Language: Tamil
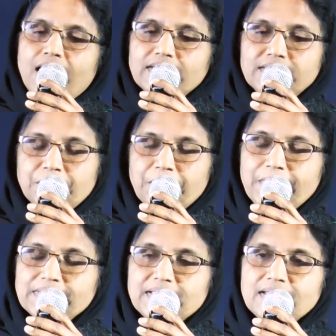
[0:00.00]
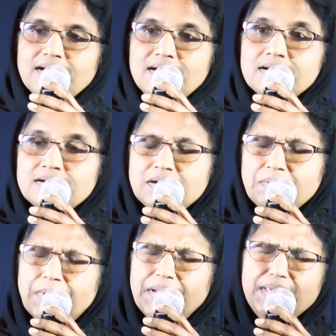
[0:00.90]
அதுக்கப்புறம் பார்த்தீங்கன்னா
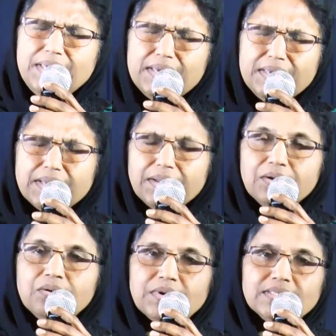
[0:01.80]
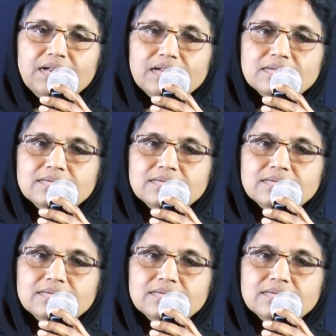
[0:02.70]
பெரிய எரிகோ மதில்